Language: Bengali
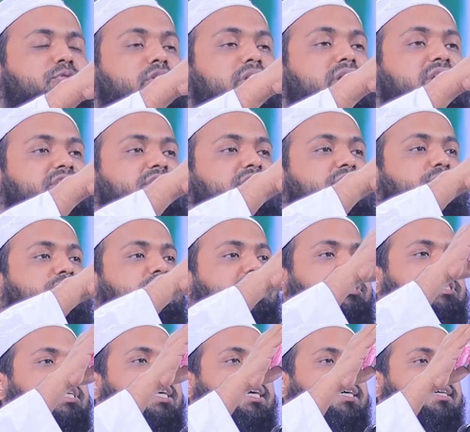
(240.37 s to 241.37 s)
প্রকাশ্যে
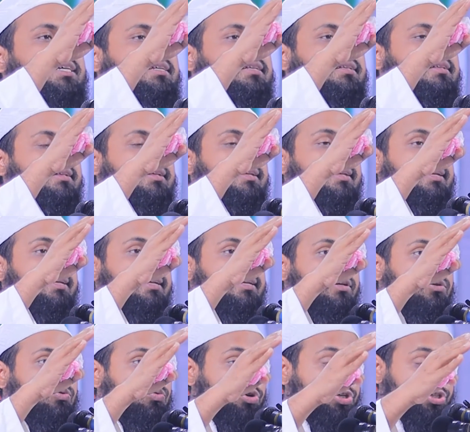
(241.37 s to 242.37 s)
হয়ে যায়
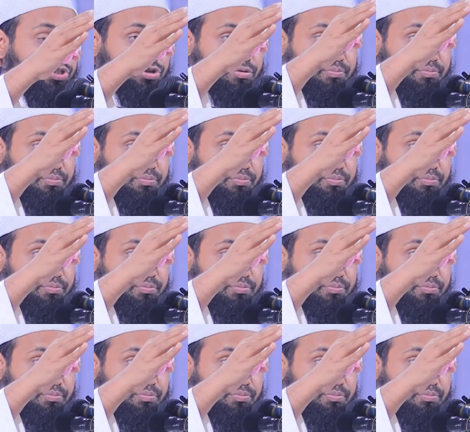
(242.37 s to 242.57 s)
ওই